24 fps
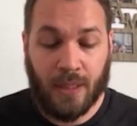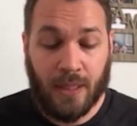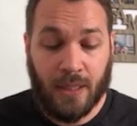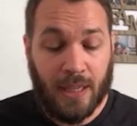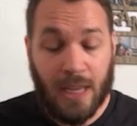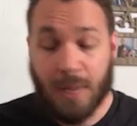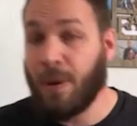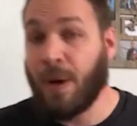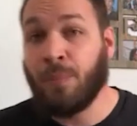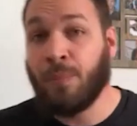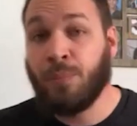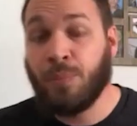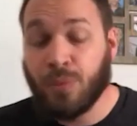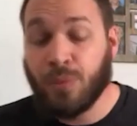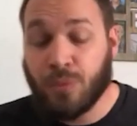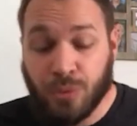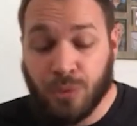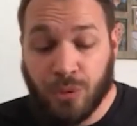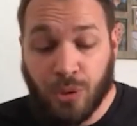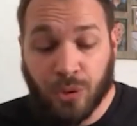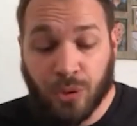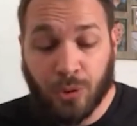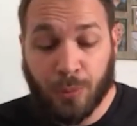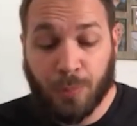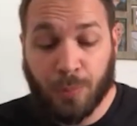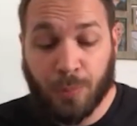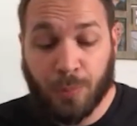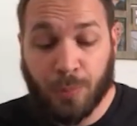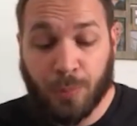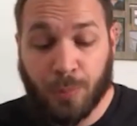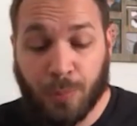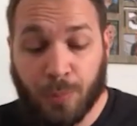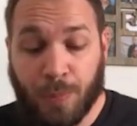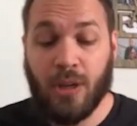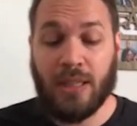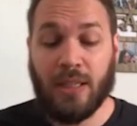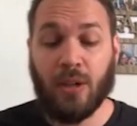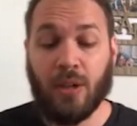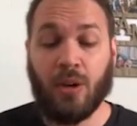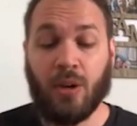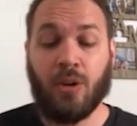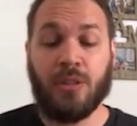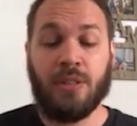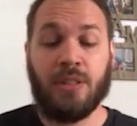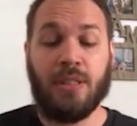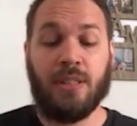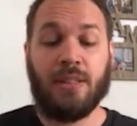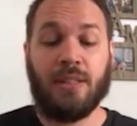Et par beaucoup d'autres paroles,
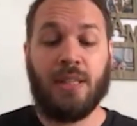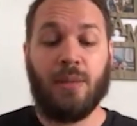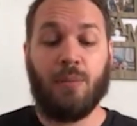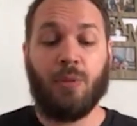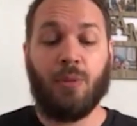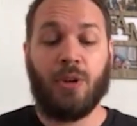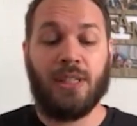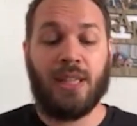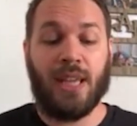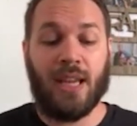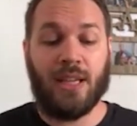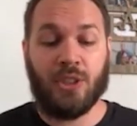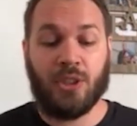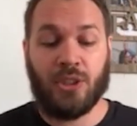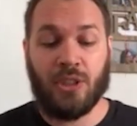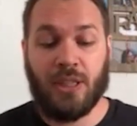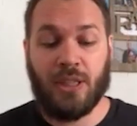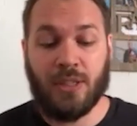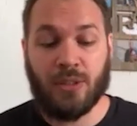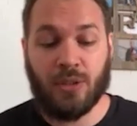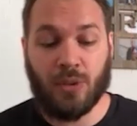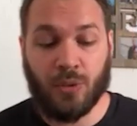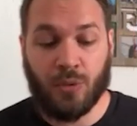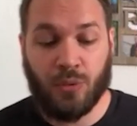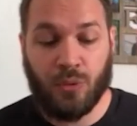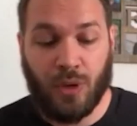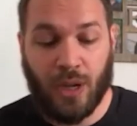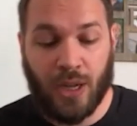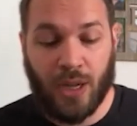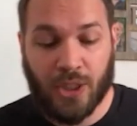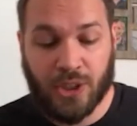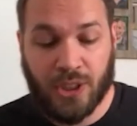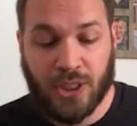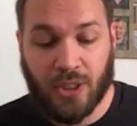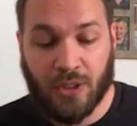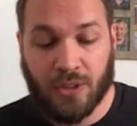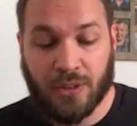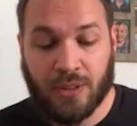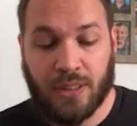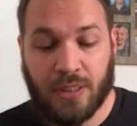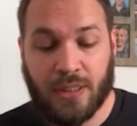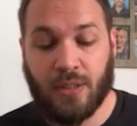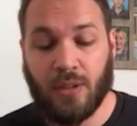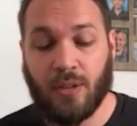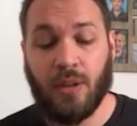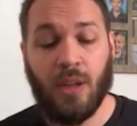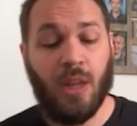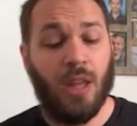il rendit témoignage et les encourageait en
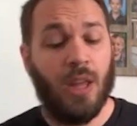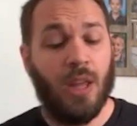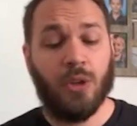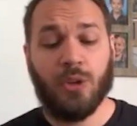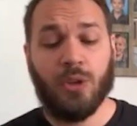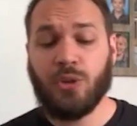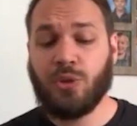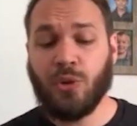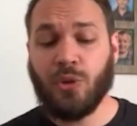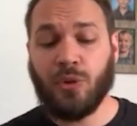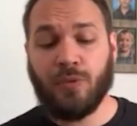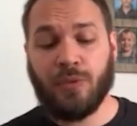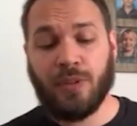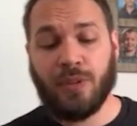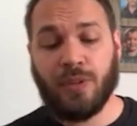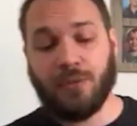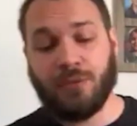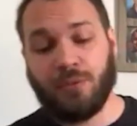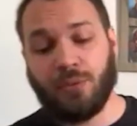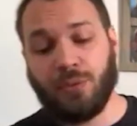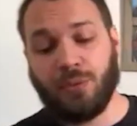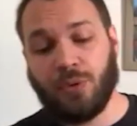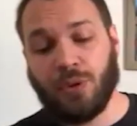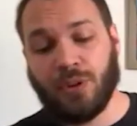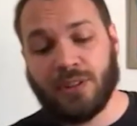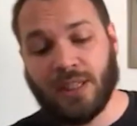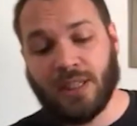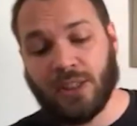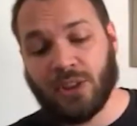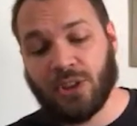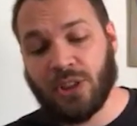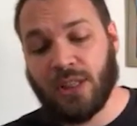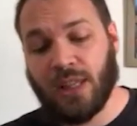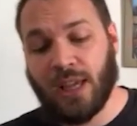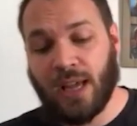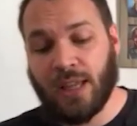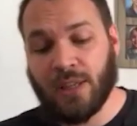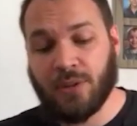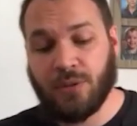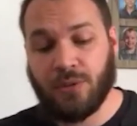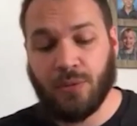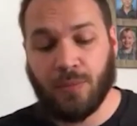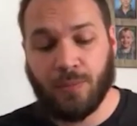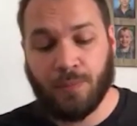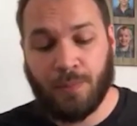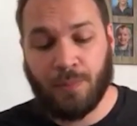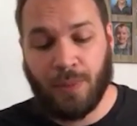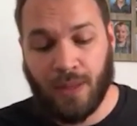disant, Sauvez-vous de cette
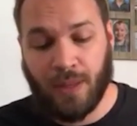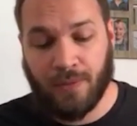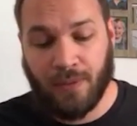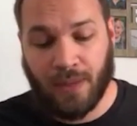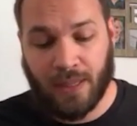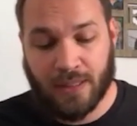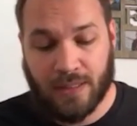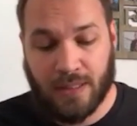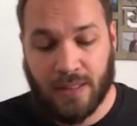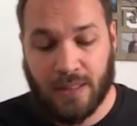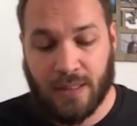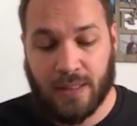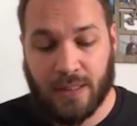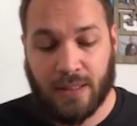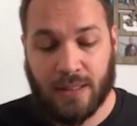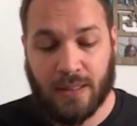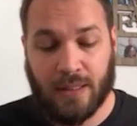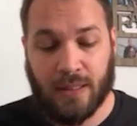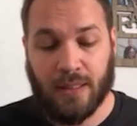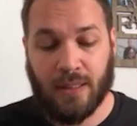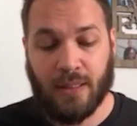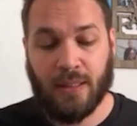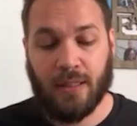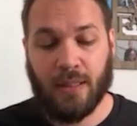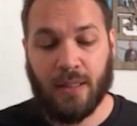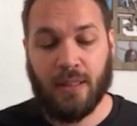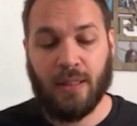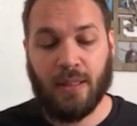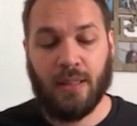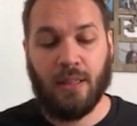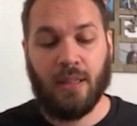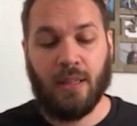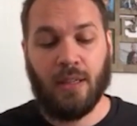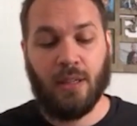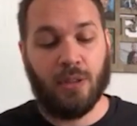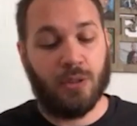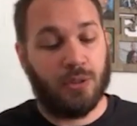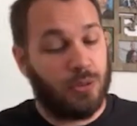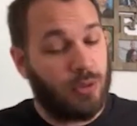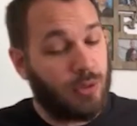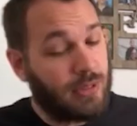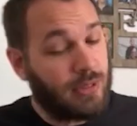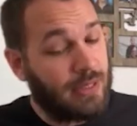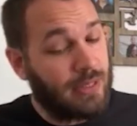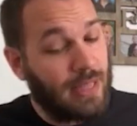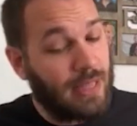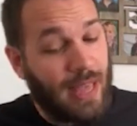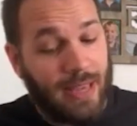génération pervertie. Ceux
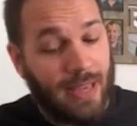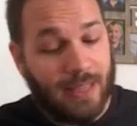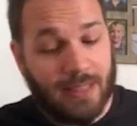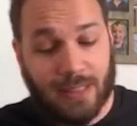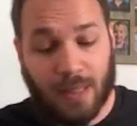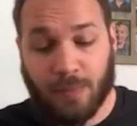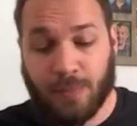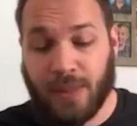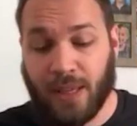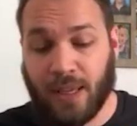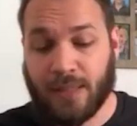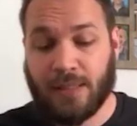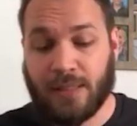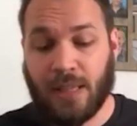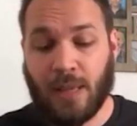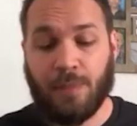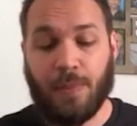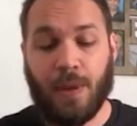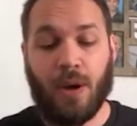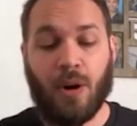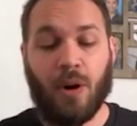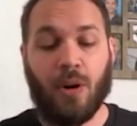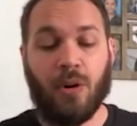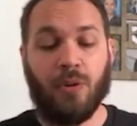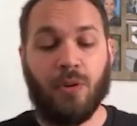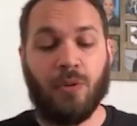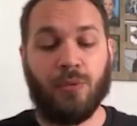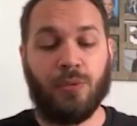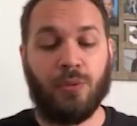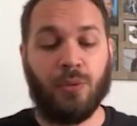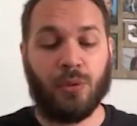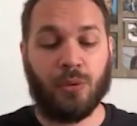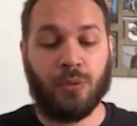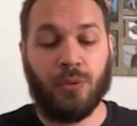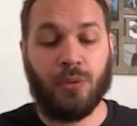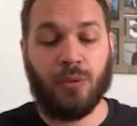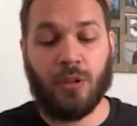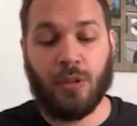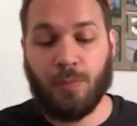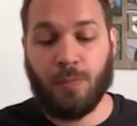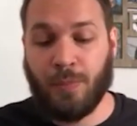qui acceptèrent sa parole furent donc